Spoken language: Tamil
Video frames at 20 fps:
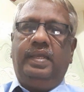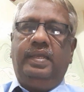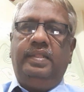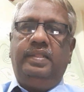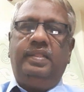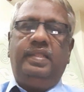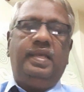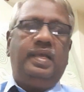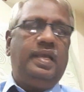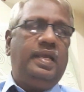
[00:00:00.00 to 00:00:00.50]

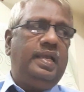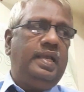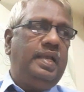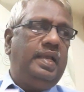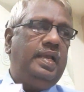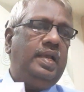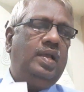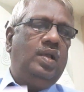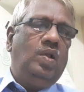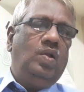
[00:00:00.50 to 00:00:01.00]
இந்த
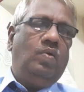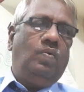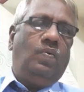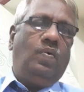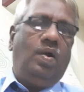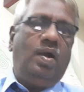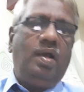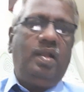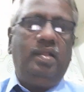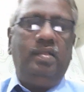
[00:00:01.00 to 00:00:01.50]

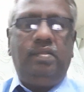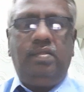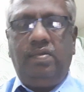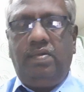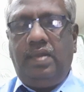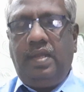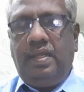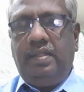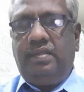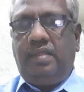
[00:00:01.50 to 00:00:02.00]

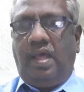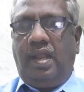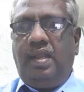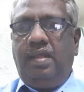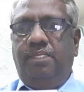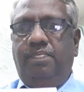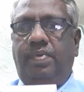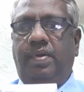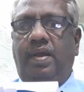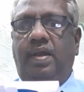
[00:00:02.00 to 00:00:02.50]
வாரத்தினுடைய
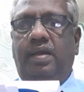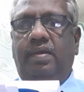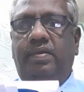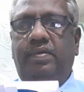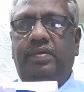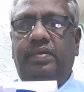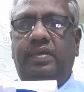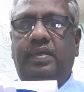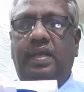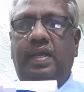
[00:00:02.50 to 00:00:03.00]

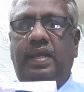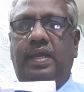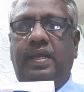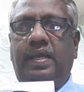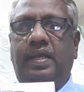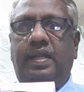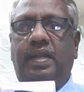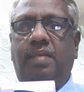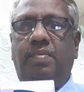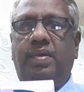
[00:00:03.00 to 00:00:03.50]
தலைப்பாக
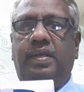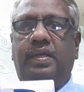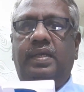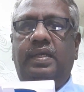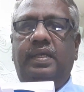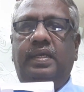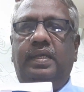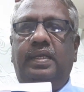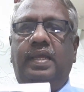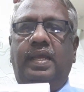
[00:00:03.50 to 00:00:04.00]
நமக்கு
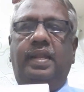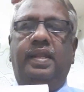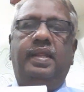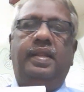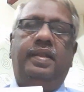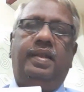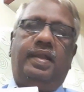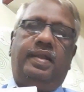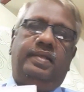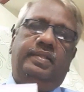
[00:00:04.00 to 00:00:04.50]
என்ன
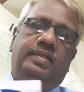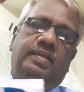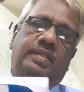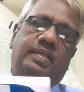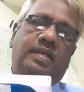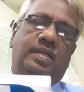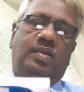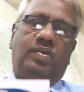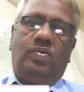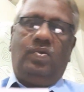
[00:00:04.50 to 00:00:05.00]
நடந்தது
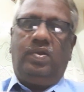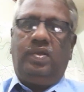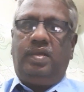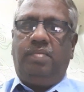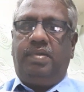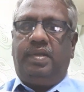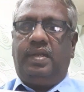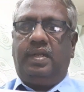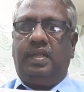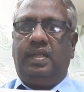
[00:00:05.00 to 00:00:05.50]
என்று
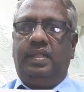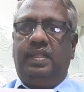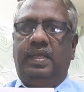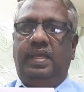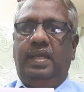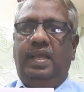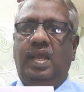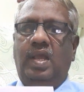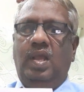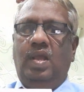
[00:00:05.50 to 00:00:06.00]
கொடுக்கப்பட்டிருக்கிறது
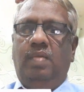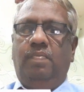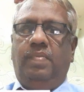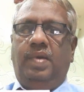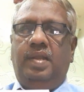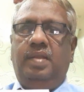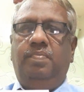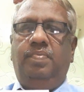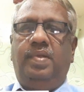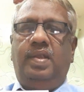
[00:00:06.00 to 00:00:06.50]

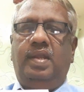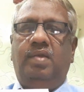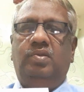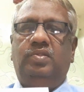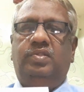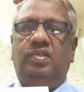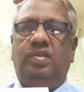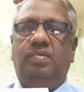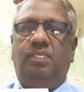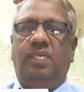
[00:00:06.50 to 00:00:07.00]
மனப்பாட
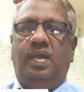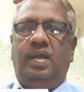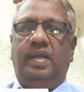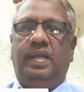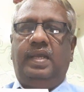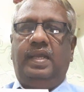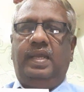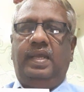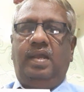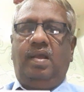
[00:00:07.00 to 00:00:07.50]

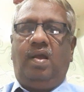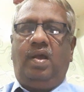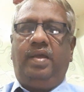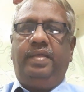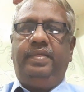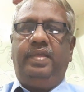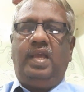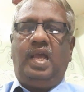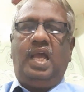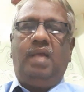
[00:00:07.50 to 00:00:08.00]
வசனமாக
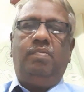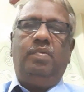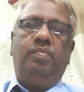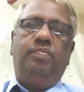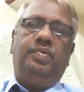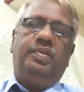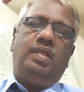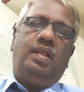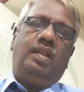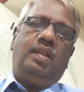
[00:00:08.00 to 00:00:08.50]

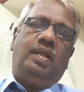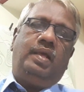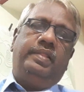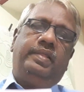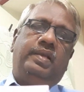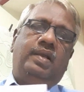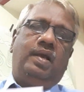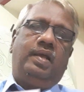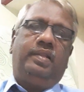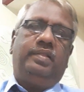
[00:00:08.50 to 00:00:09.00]
ஆதியாகமும் முதல்
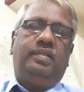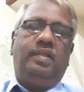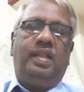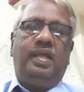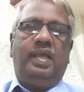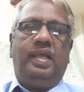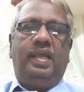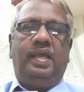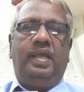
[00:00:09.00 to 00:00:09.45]
அதிகாரத்தில்